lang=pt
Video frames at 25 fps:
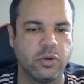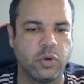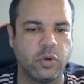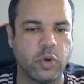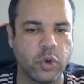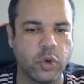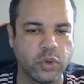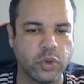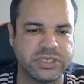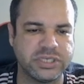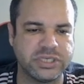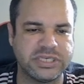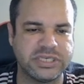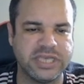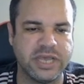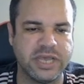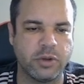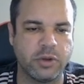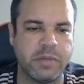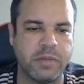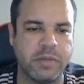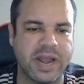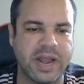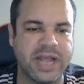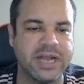
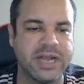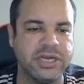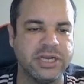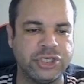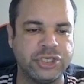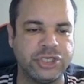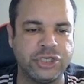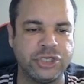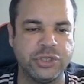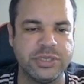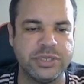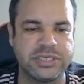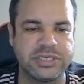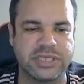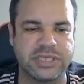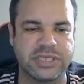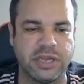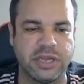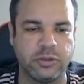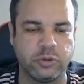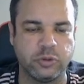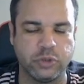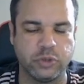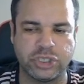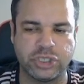Cruzeiro, Bragantino e
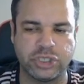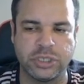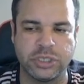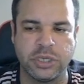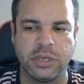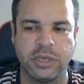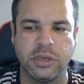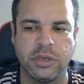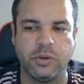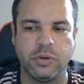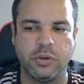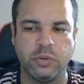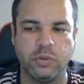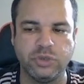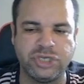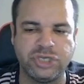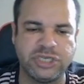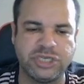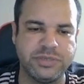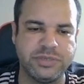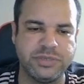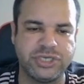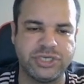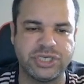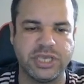Santos, os
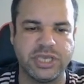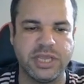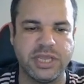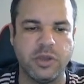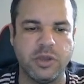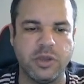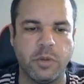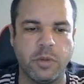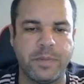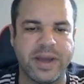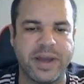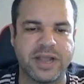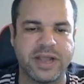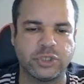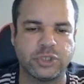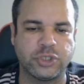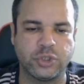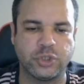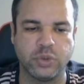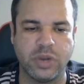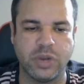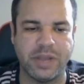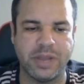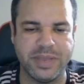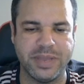times que iriam para a
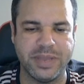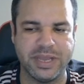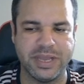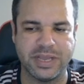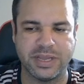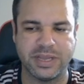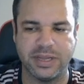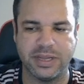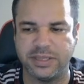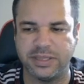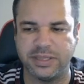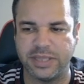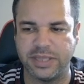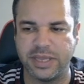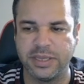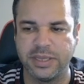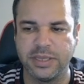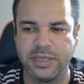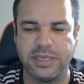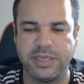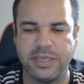Sul-Americana.